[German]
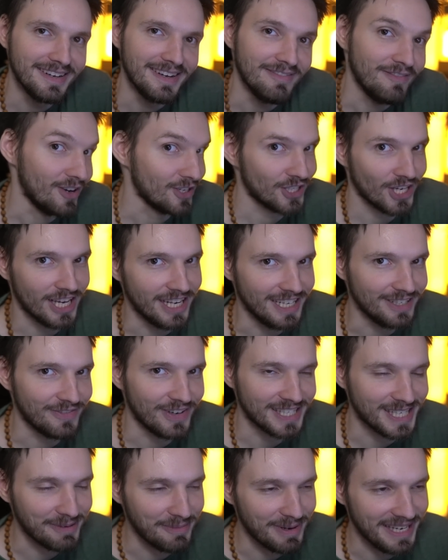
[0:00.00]
Wahrscheinlich war
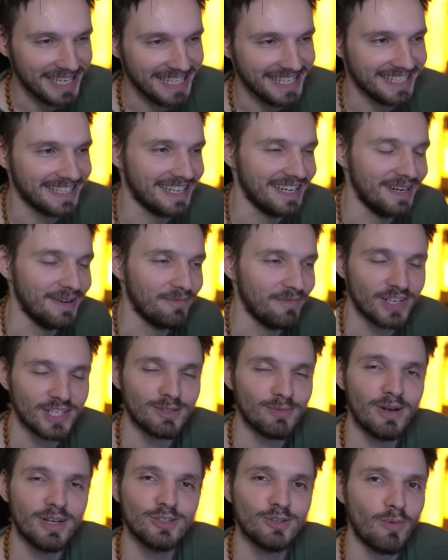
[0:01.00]
es aber Edeka. Eh was
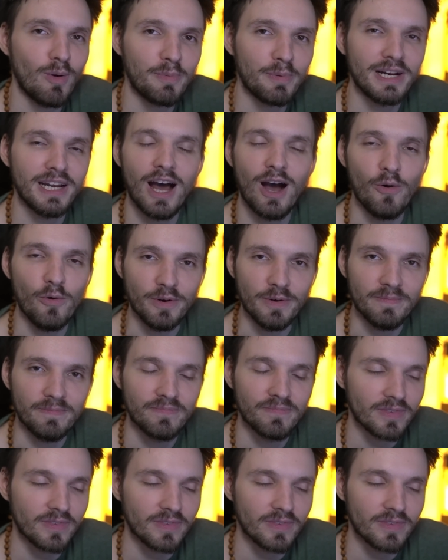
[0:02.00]
soll man da überhaupt klauen?